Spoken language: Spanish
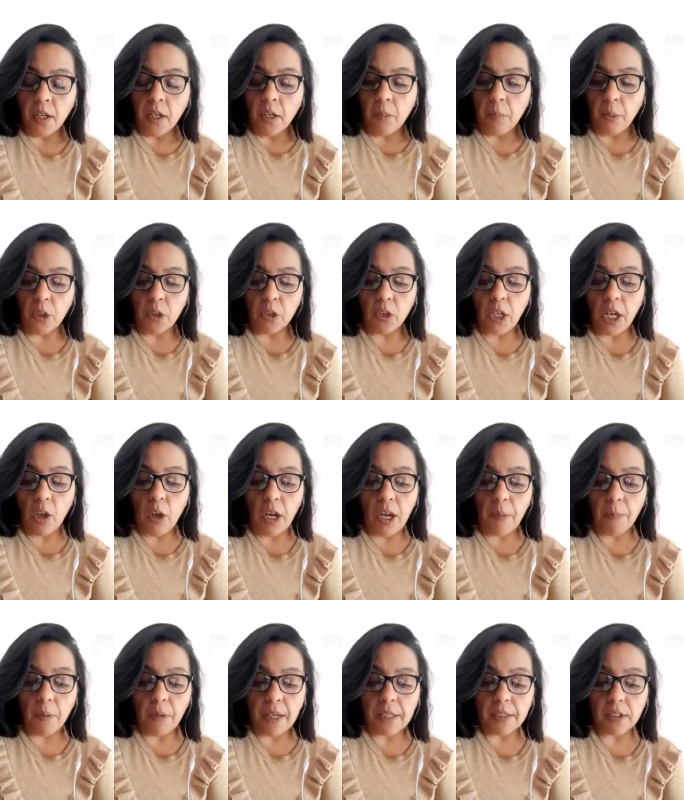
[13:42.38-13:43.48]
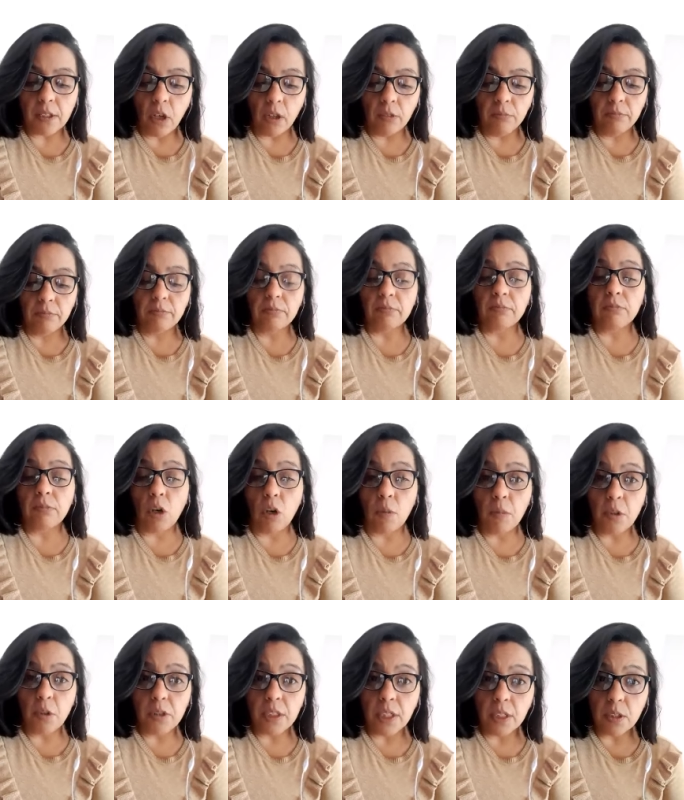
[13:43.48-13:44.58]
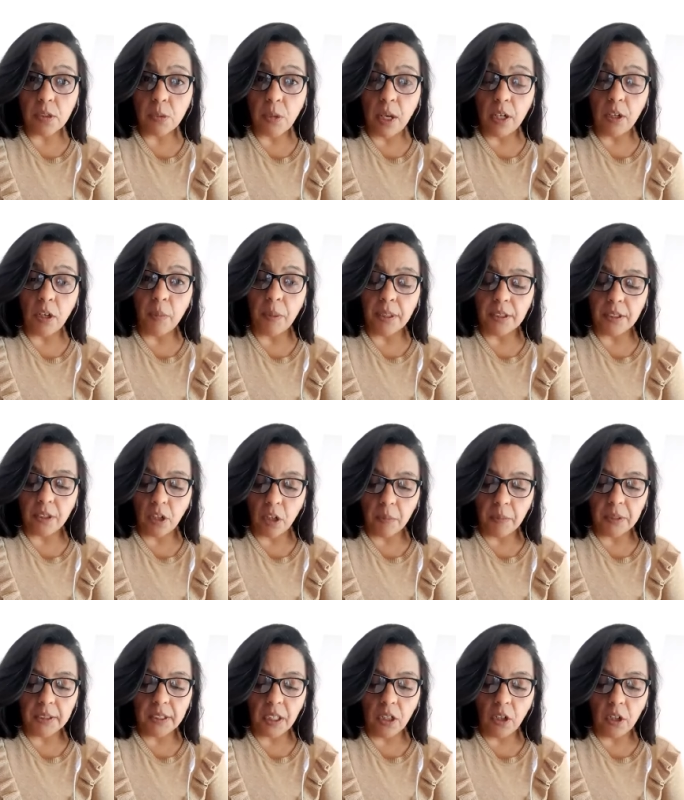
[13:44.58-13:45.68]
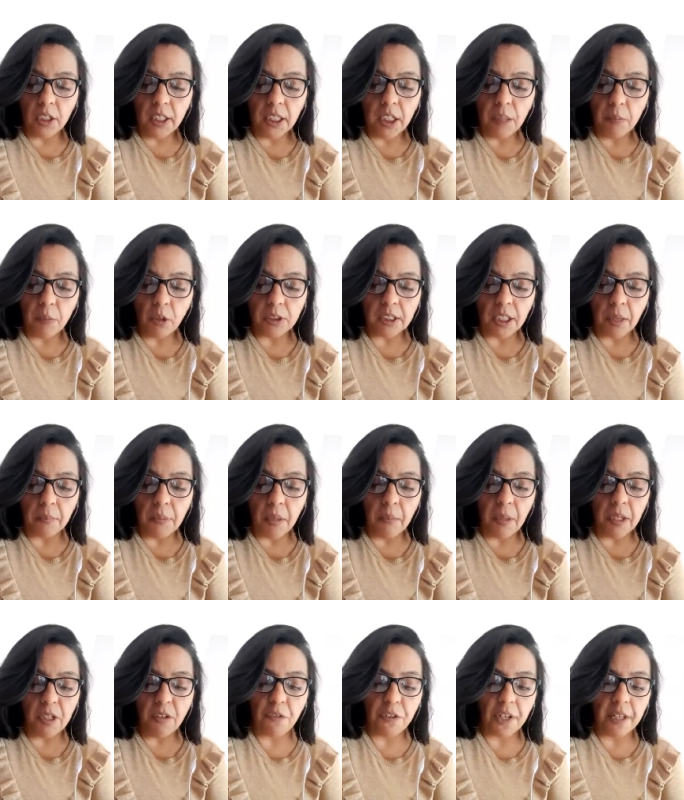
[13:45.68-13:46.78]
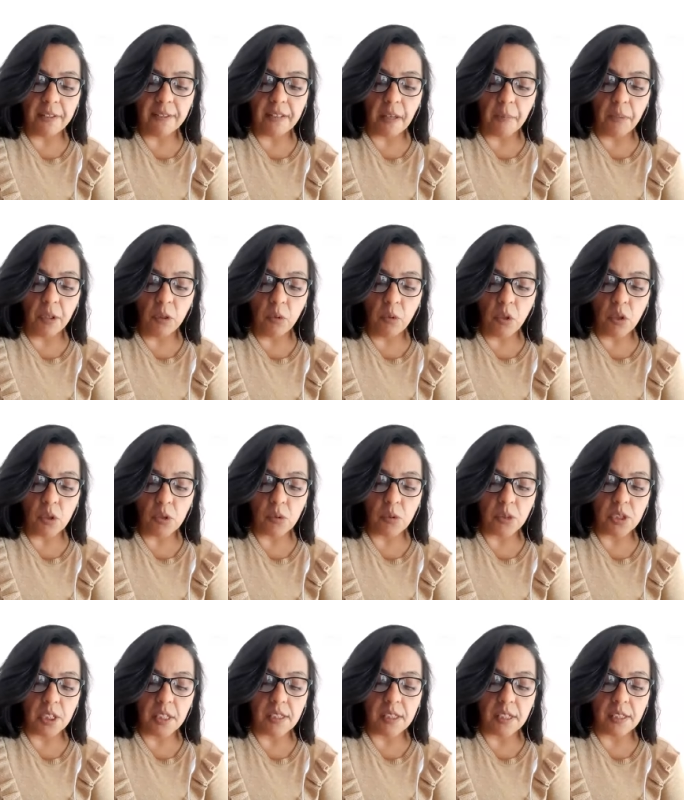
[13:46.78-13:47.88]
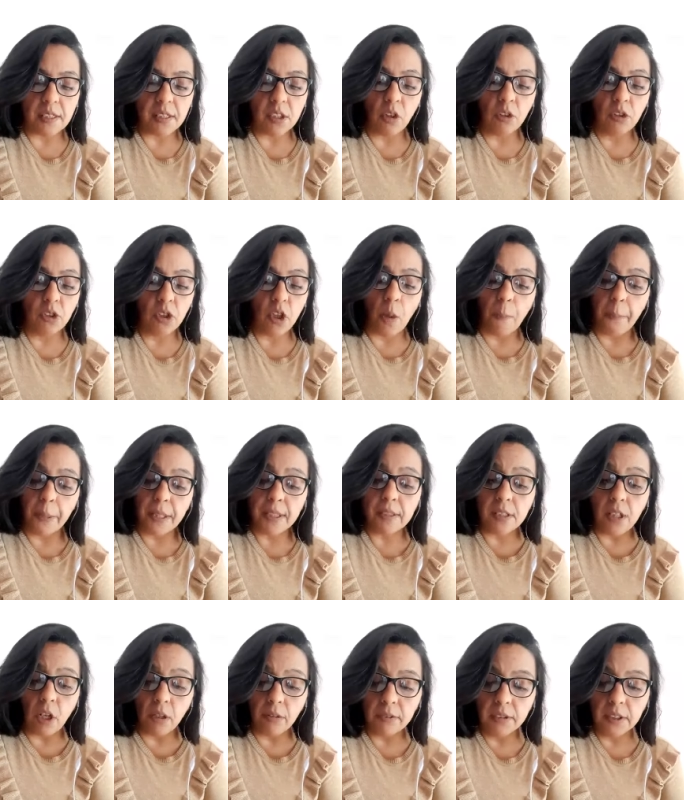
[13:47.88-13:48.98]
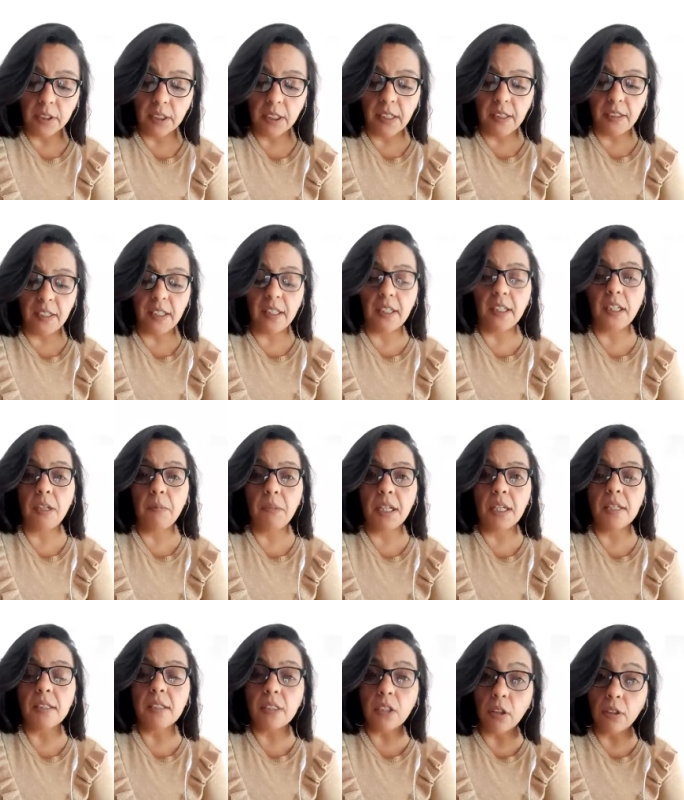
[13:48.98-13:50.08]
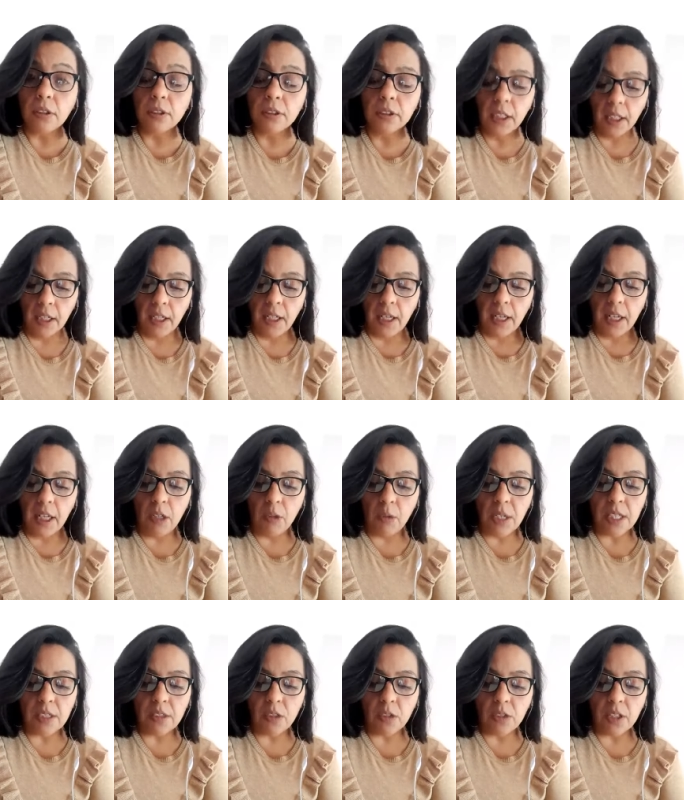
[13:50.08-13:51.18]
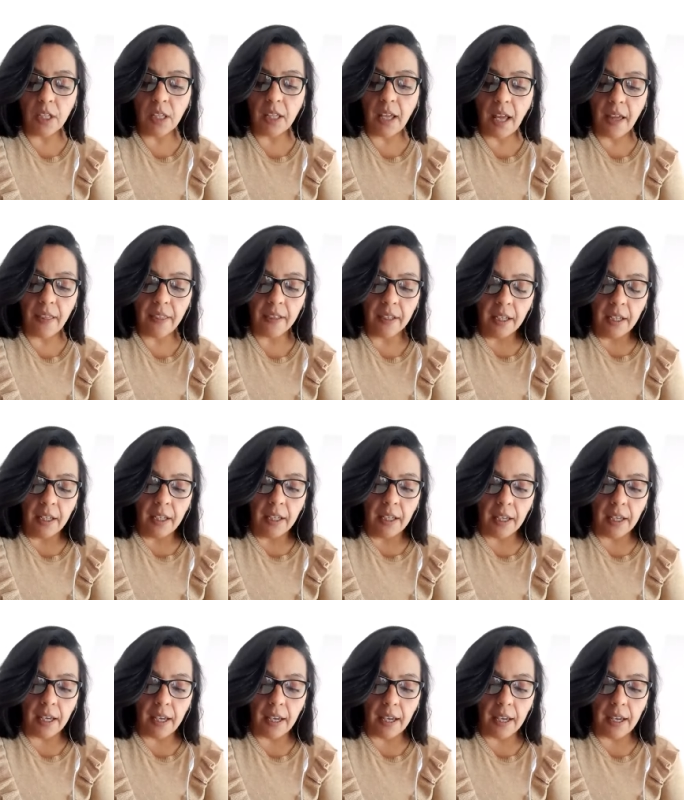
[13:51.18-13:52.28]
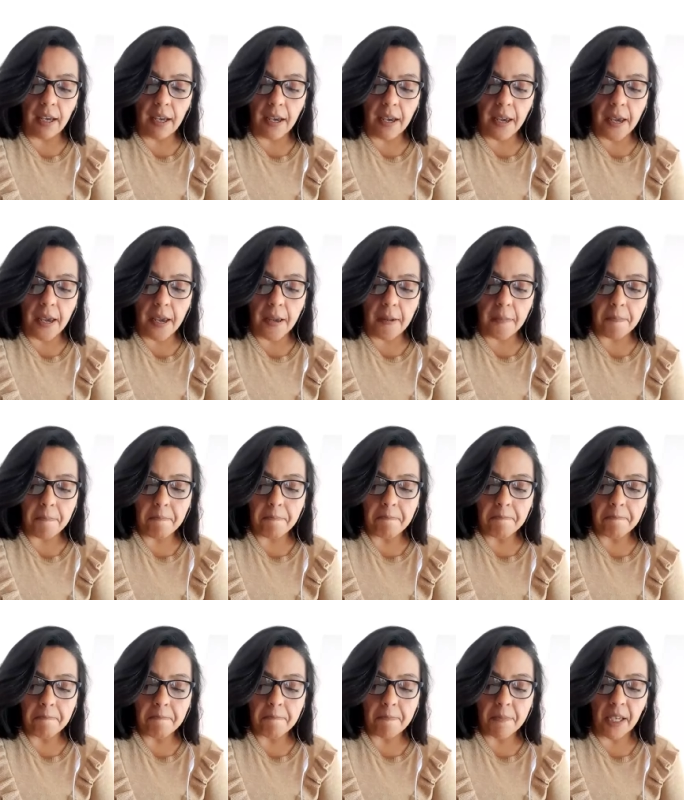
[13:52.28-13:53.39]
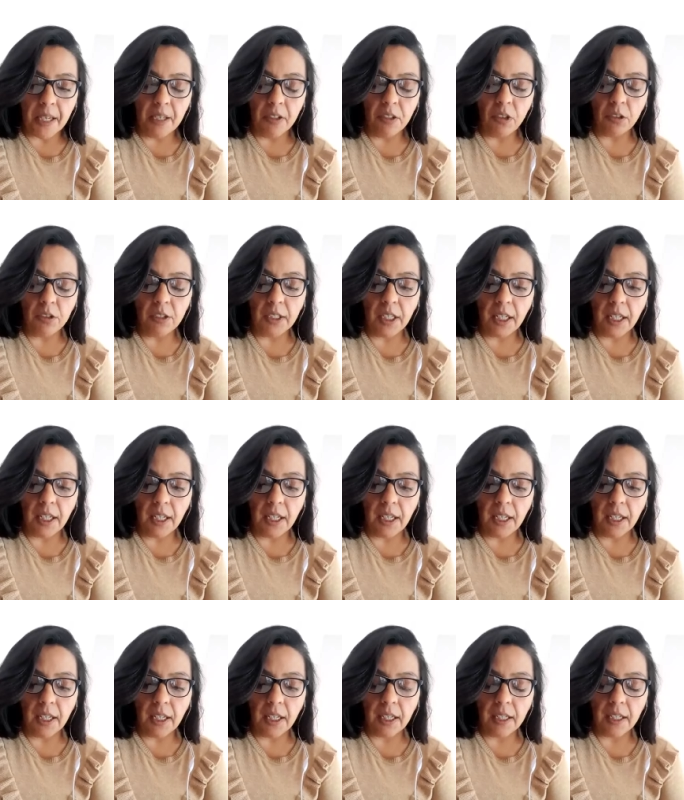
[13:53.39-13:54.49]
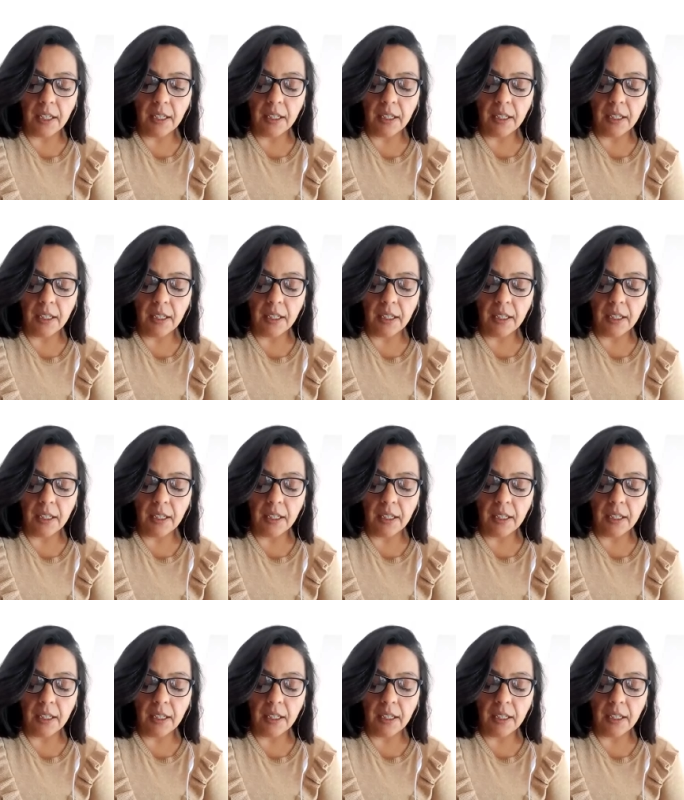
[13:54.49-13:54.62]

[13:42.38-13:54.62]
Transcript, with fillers: Por otro lado, la población homosexual, como anteriormente lo dijimos, también manifiesta a menudo su sensación de opresión y discriminación en una sociedad eh, en donde